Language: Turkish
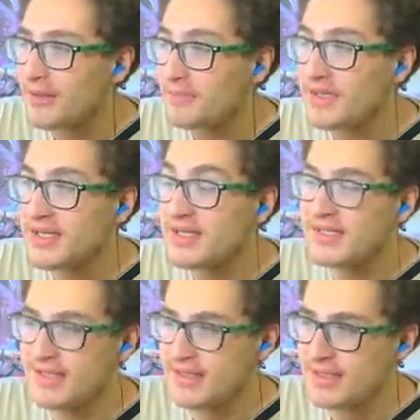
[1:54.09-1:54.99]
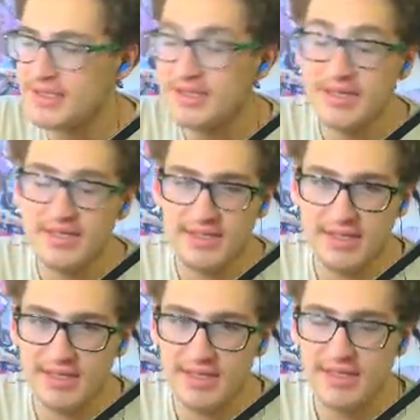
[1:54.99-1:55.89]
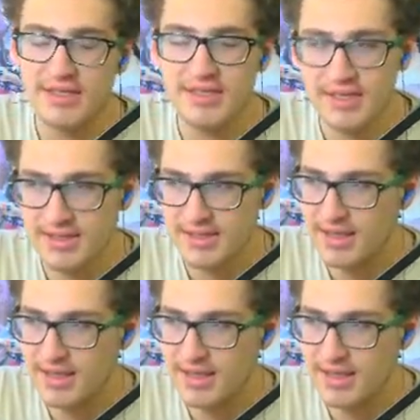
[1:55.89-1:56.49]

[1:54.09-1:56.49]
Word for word: Biz gizliyiz. Gizli gizli gideceğiz. Gizli gizli